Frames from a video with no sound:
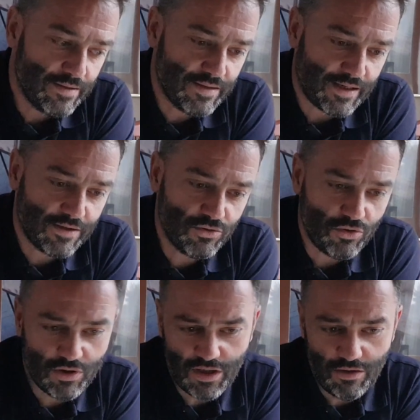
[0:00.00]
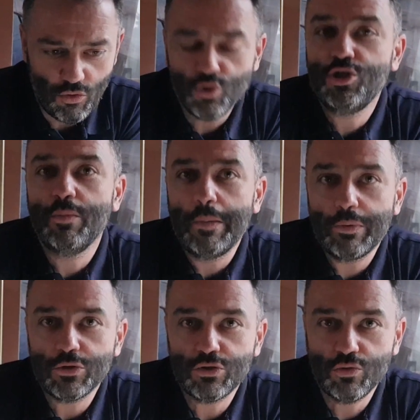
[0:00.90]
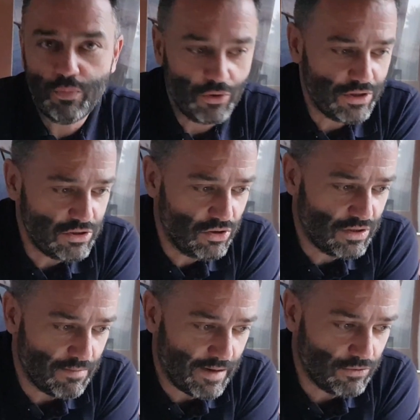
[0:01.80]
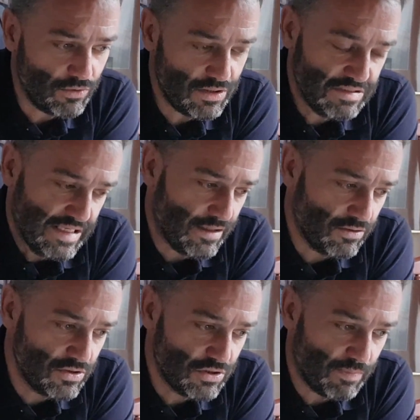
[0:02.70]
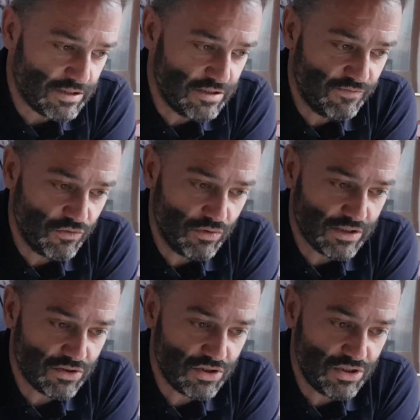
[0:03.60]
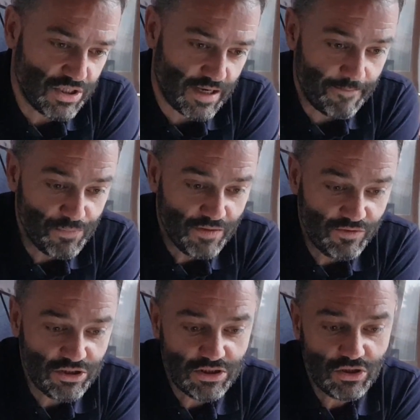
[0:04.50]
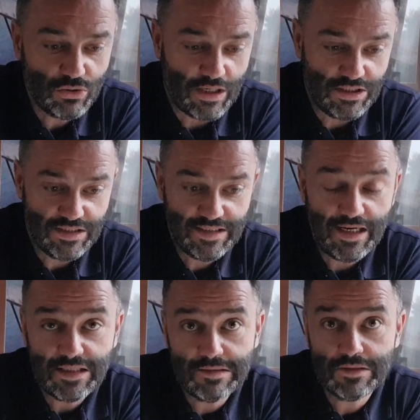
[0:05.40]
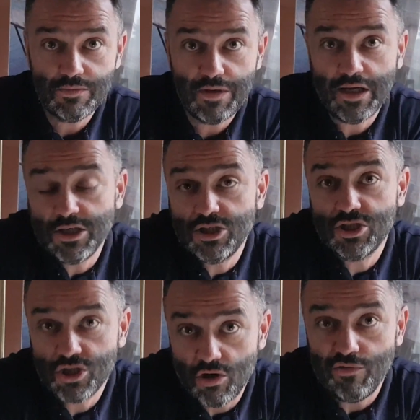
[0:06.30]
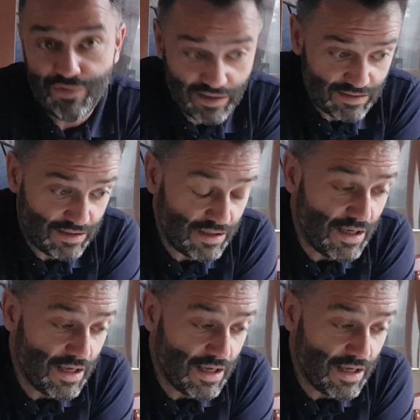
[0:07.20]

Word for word: tak trochę luźno po prostu podejść do tematu i zerknąć, zobaczyć w ogóle co się dzieje. Wiecie co, słuchajcie, znalazłem sobie jakieś trzy oferty